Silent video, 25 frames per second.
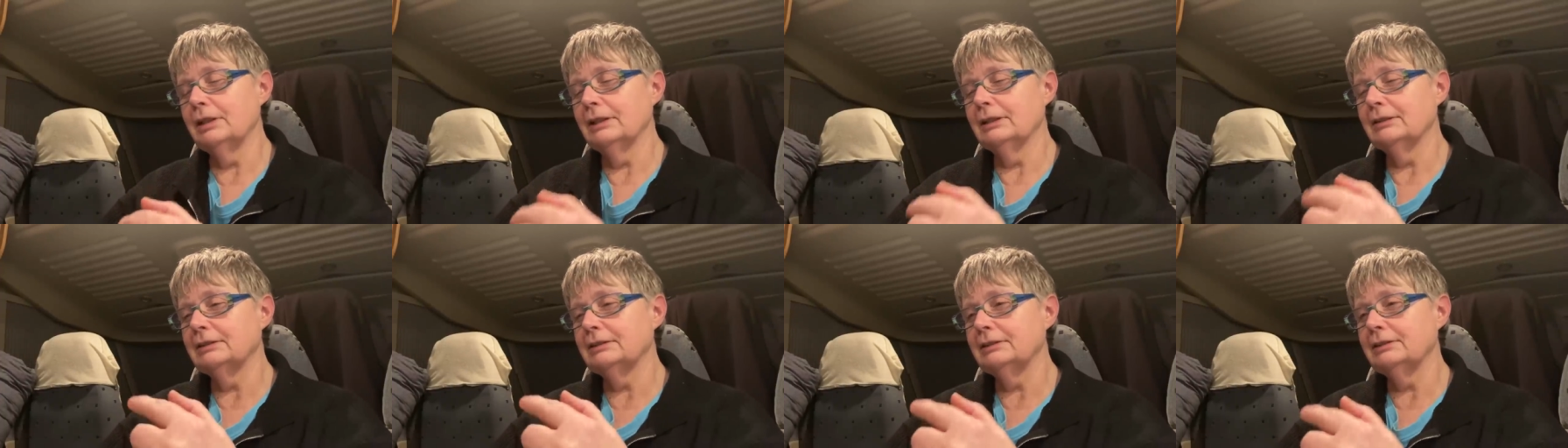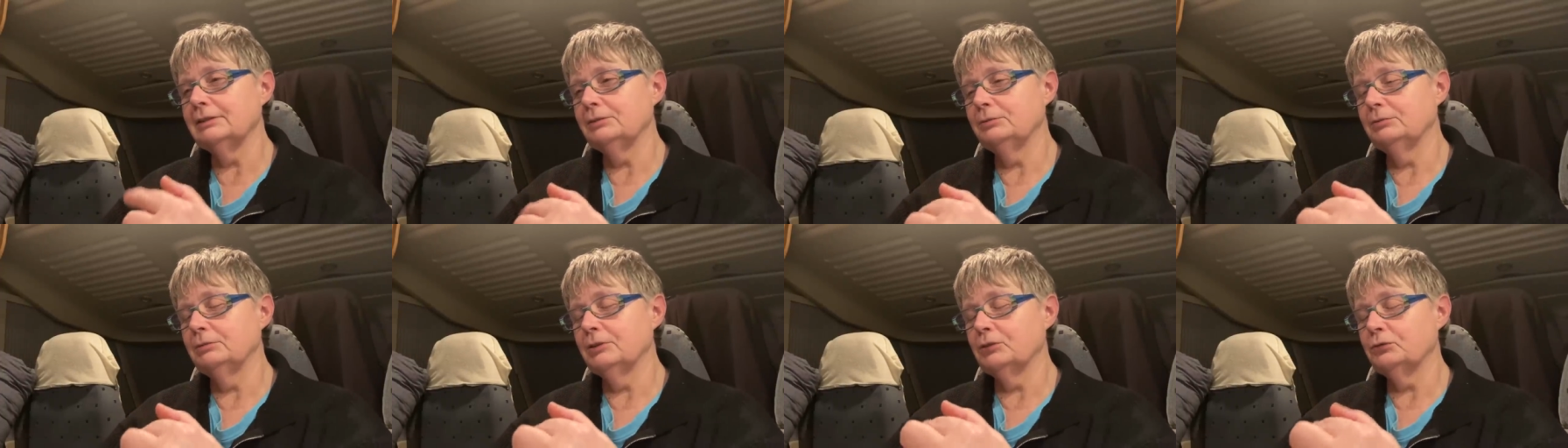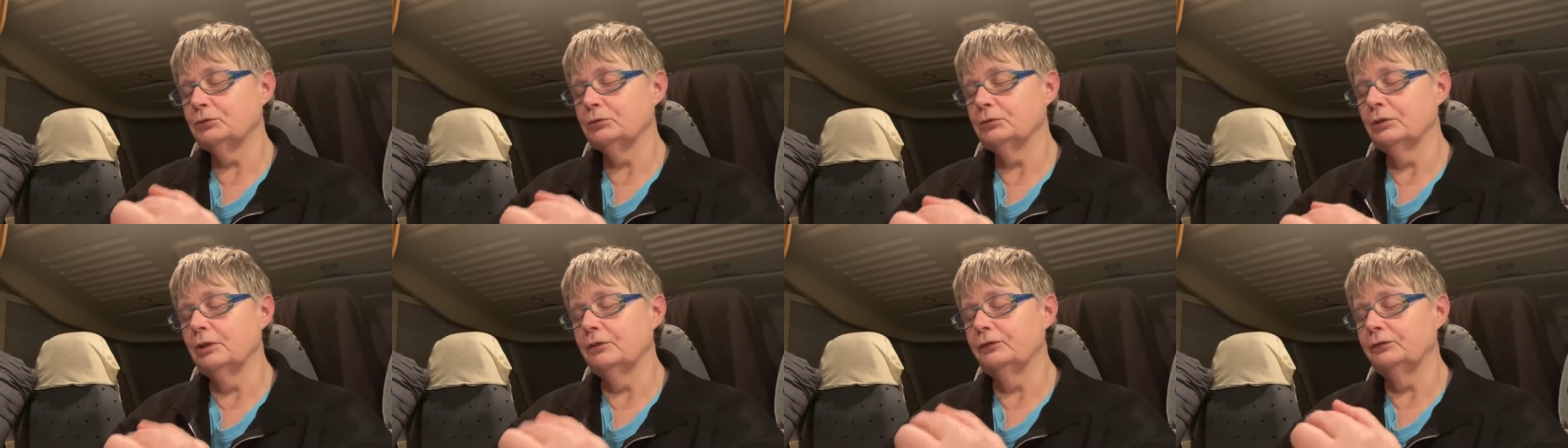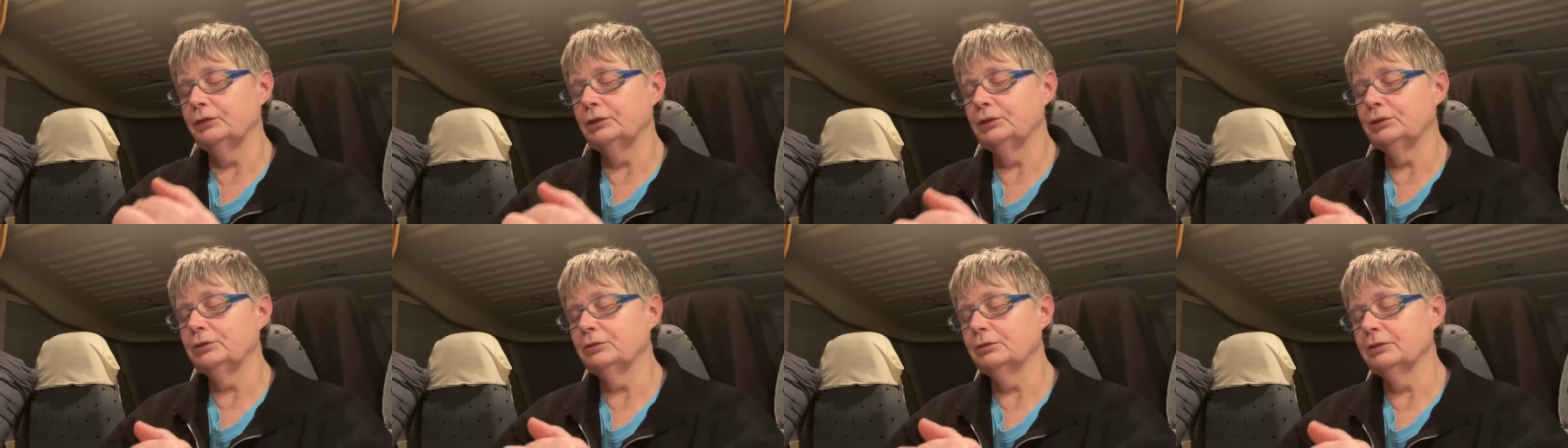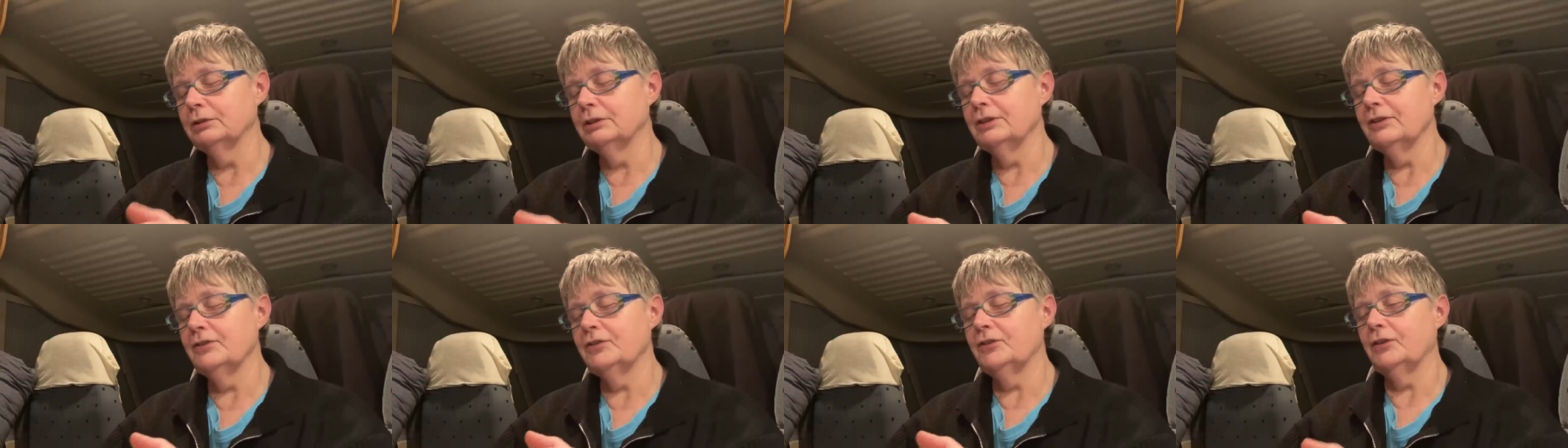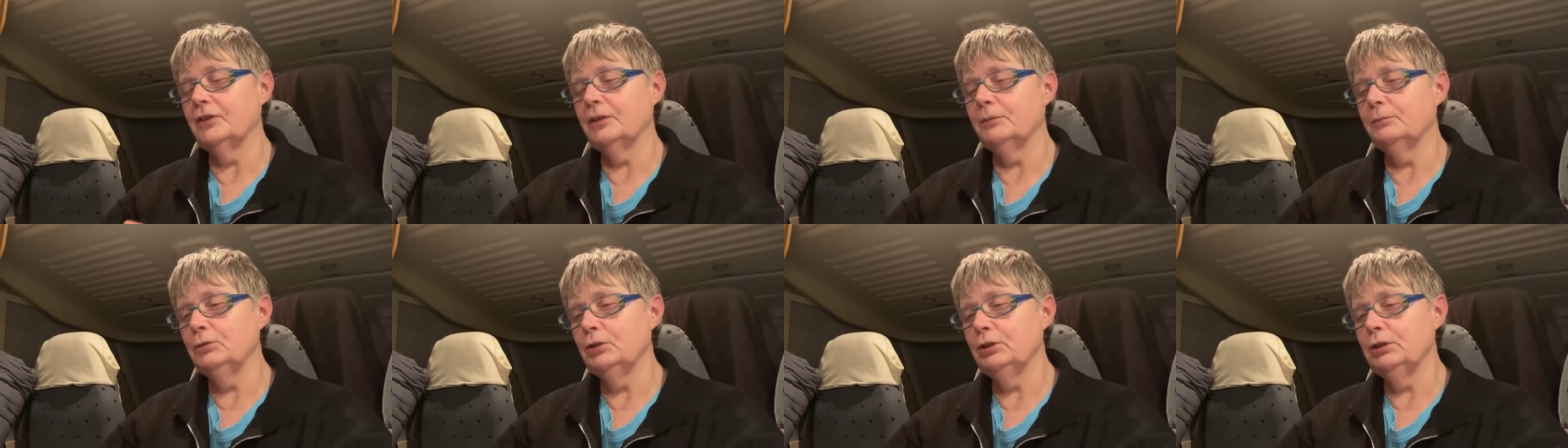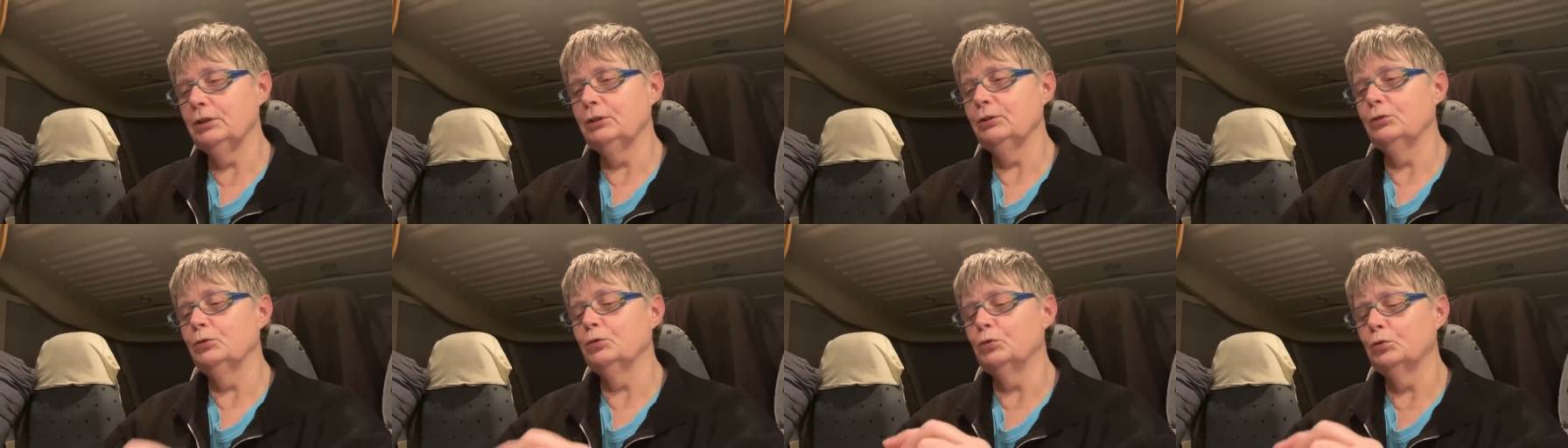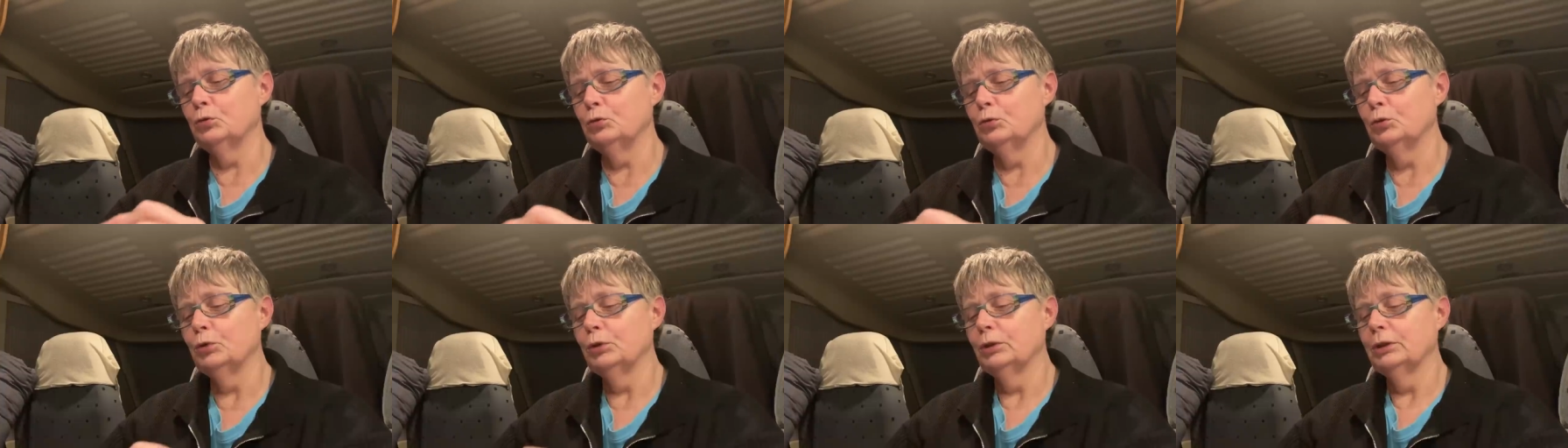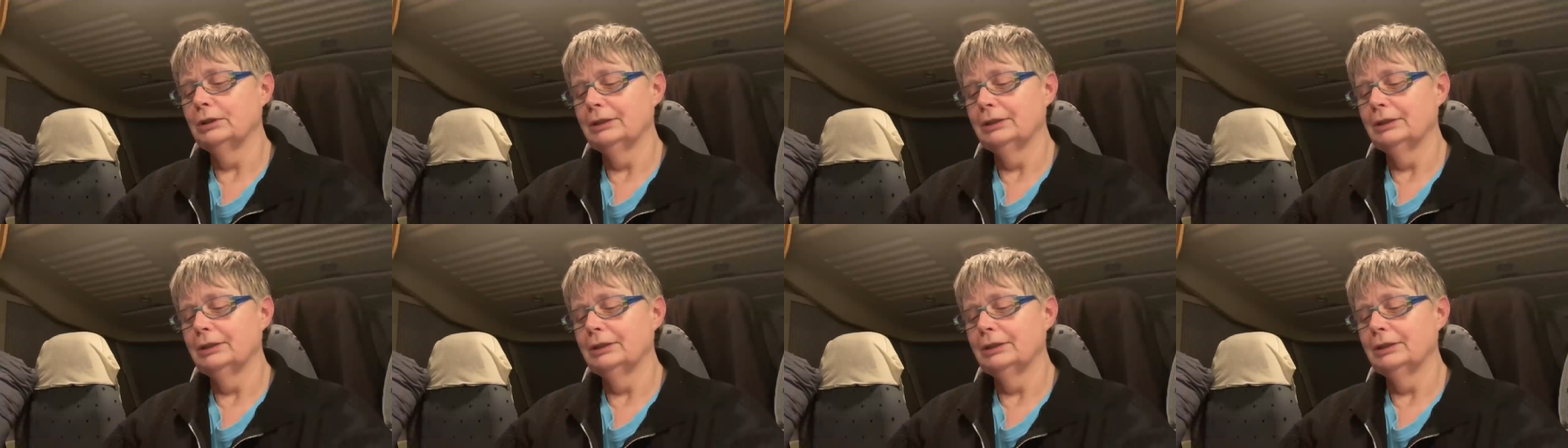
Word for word: la situation, en fin de compte, des amis. Euh.